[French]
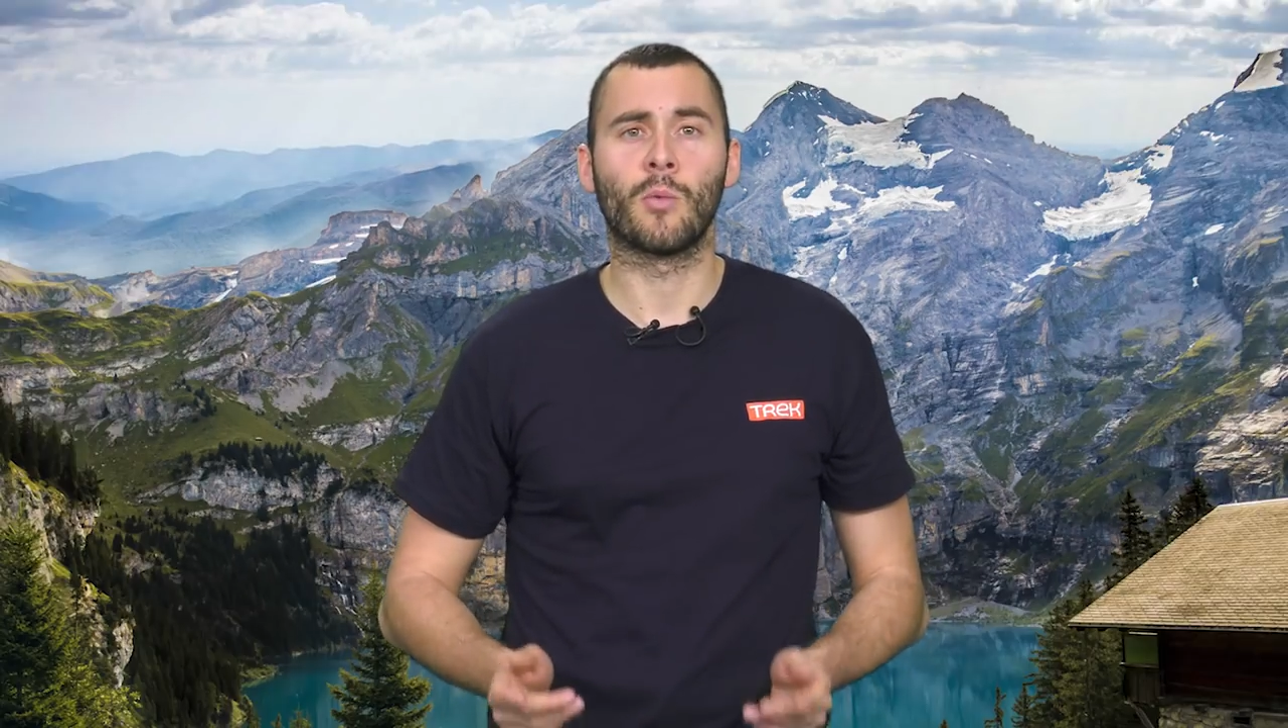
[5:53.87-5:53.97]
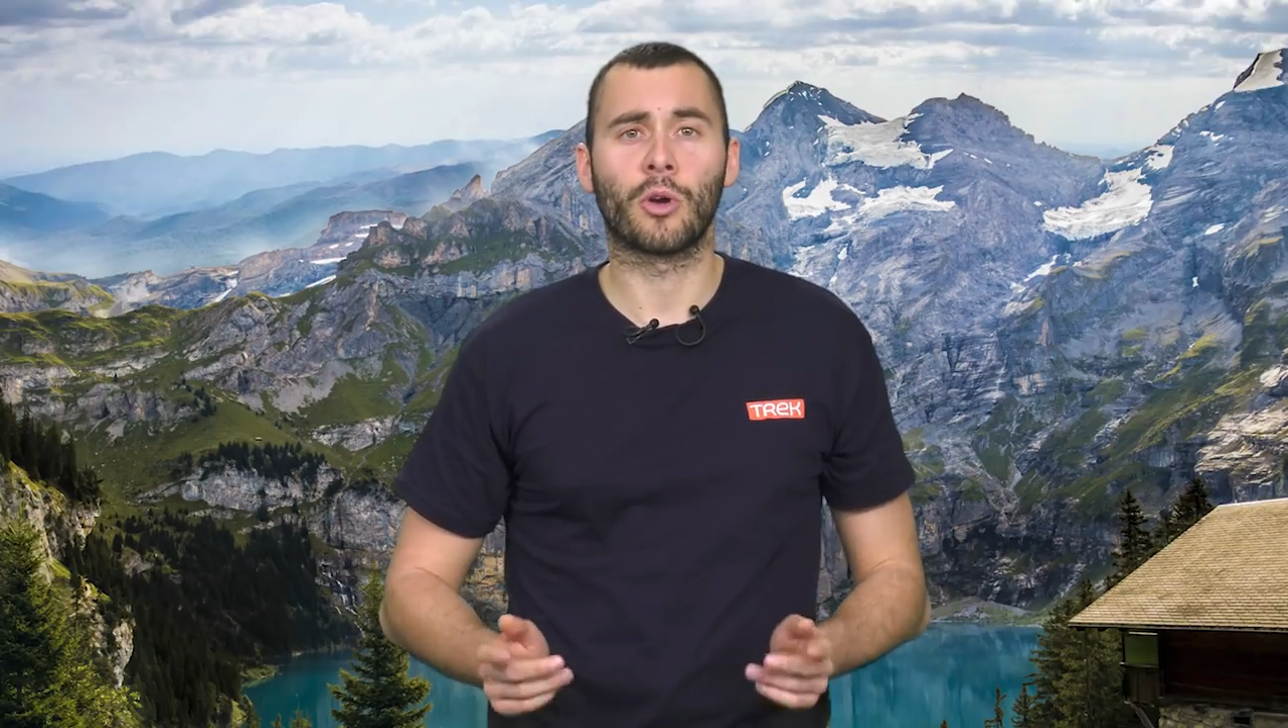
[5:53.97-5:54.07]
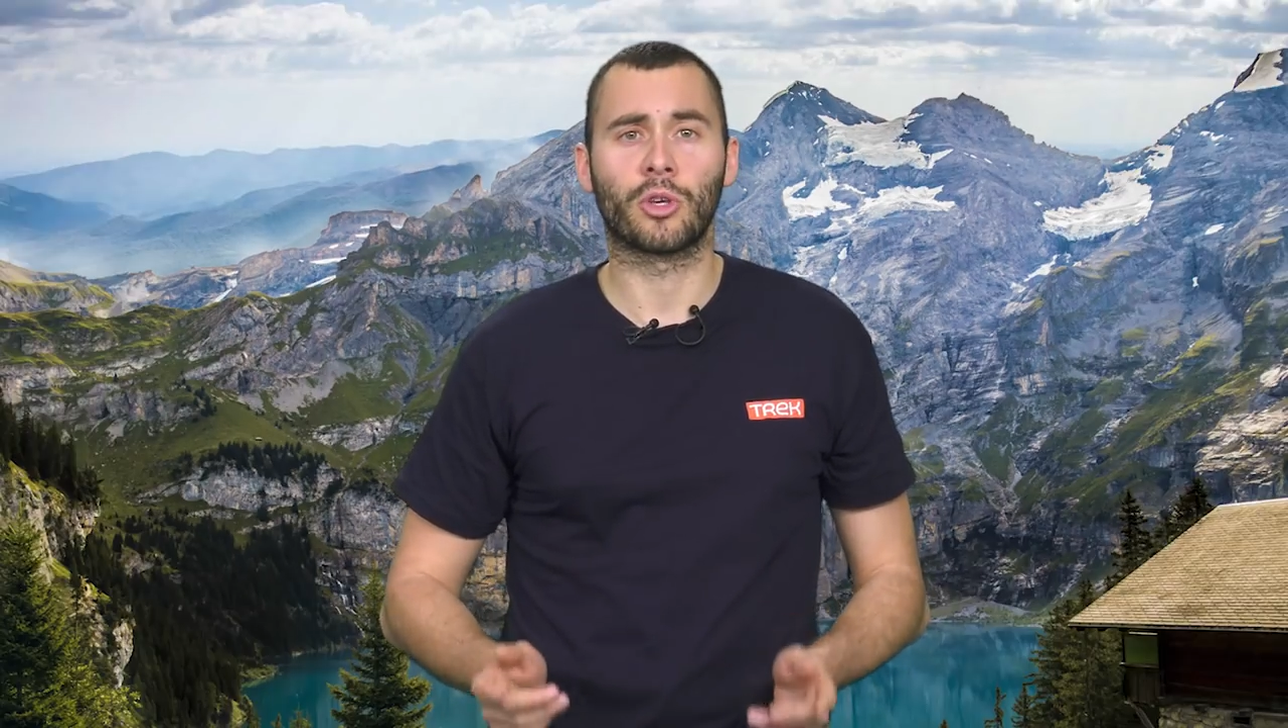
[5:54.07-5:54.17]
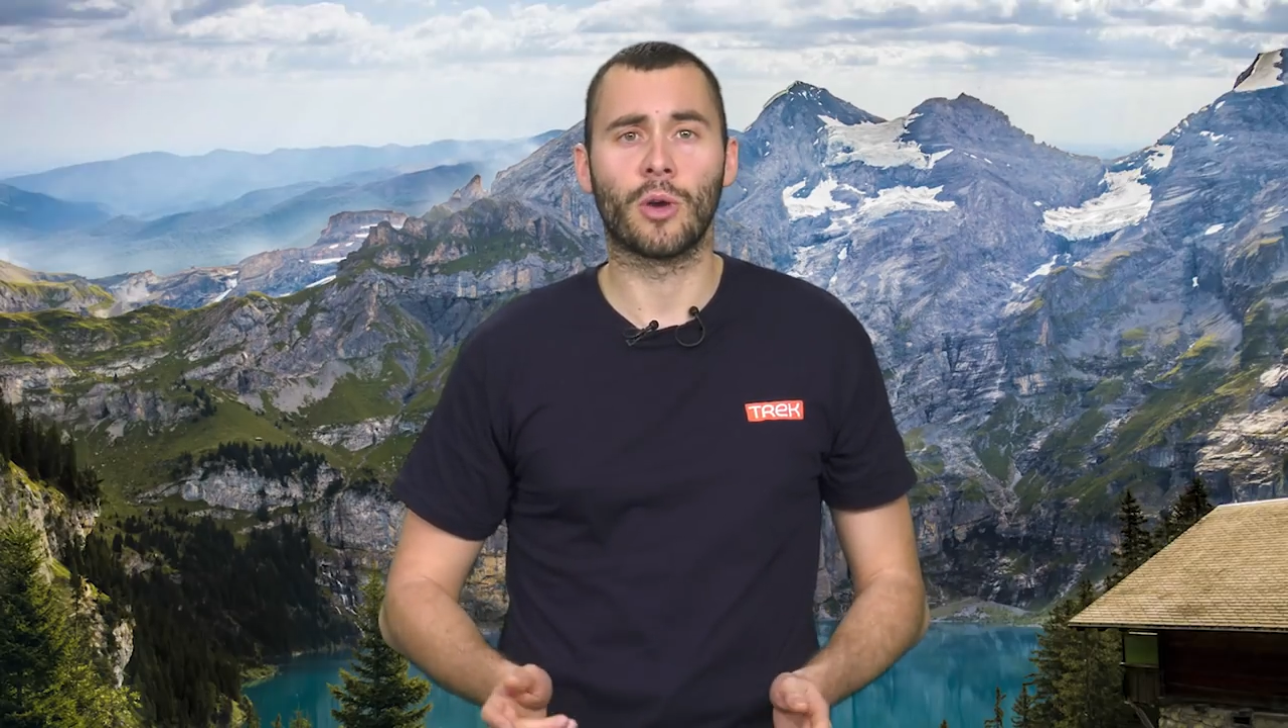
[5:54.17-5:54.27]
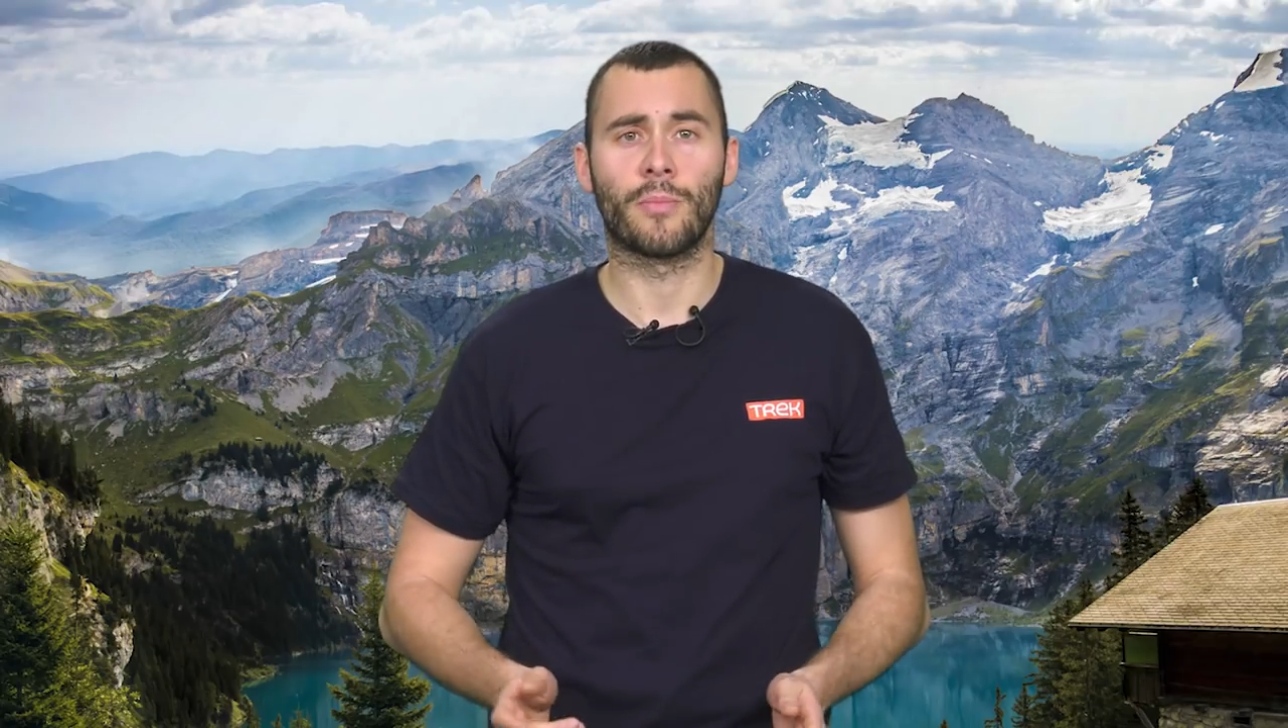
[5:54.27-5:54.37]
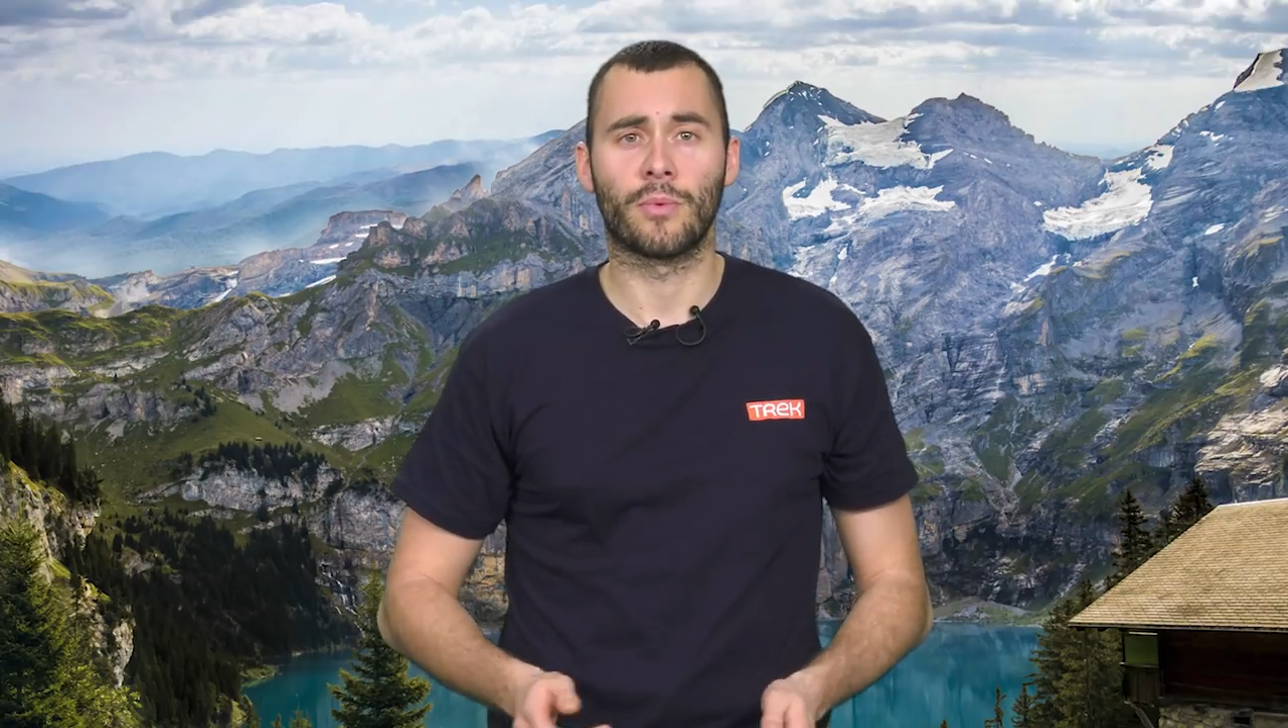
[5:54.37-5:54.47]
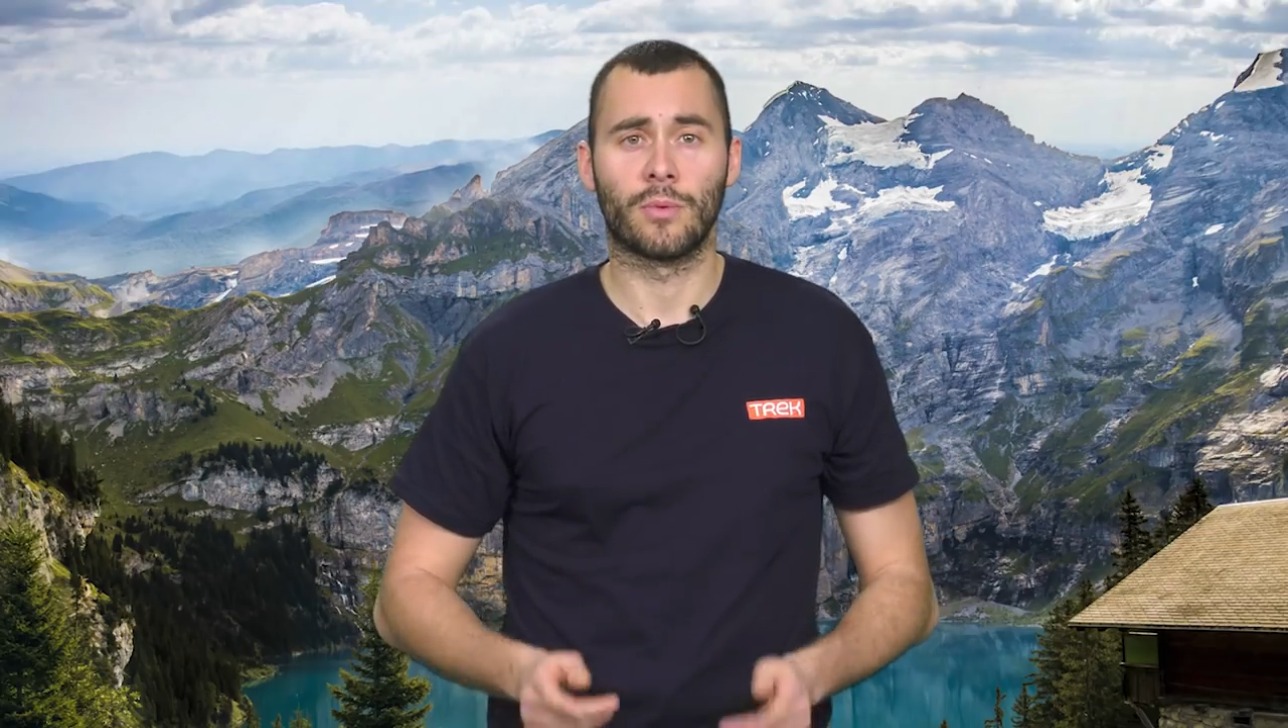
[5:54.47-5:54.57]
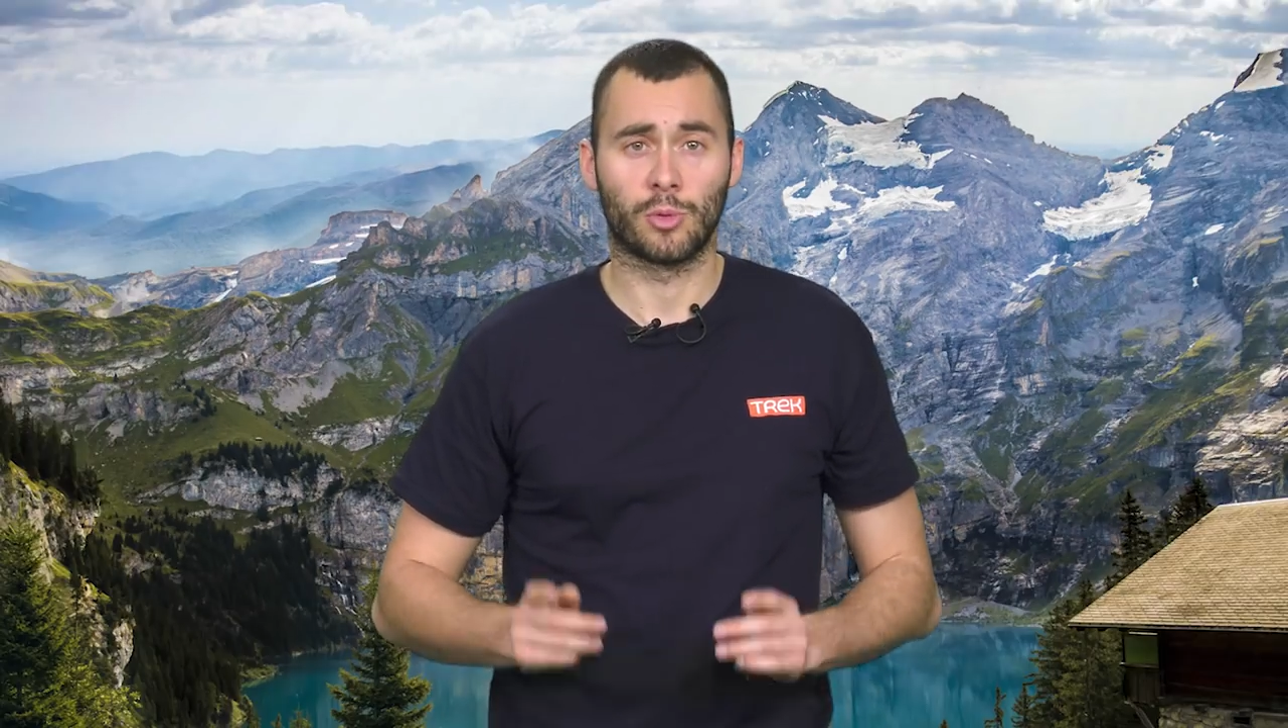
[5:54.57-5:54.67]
World Cup